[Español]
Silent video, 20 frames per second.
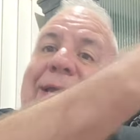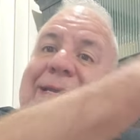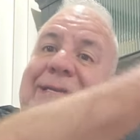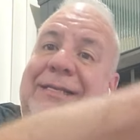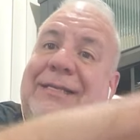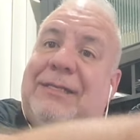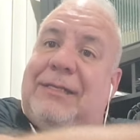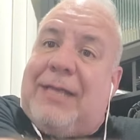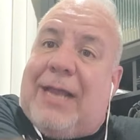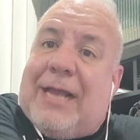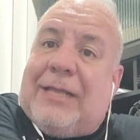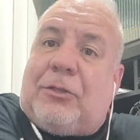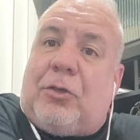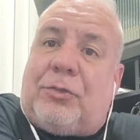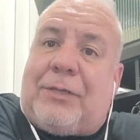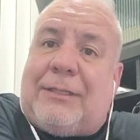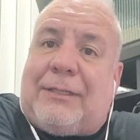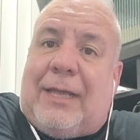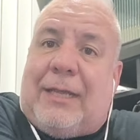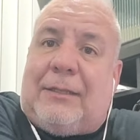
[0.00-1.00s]
en
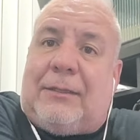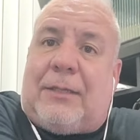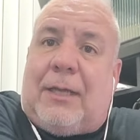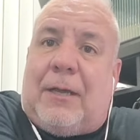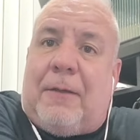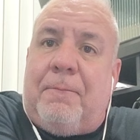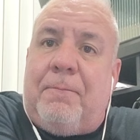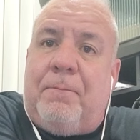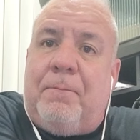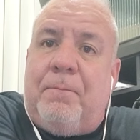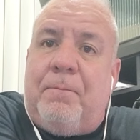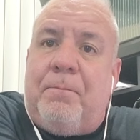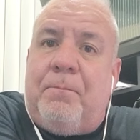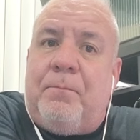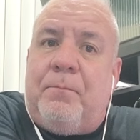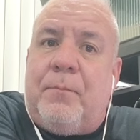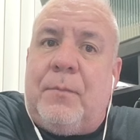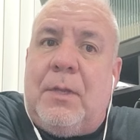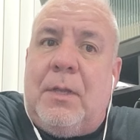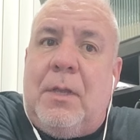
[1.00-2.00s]
170,
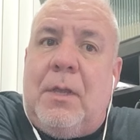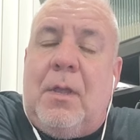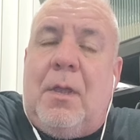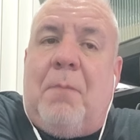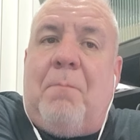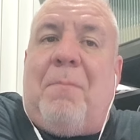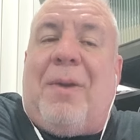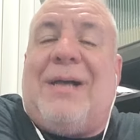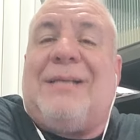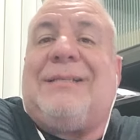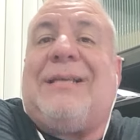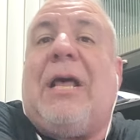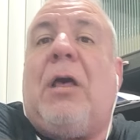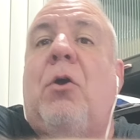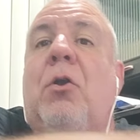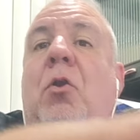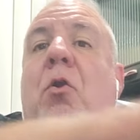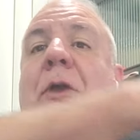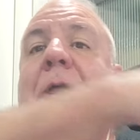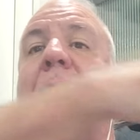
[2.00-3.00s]
basado en lo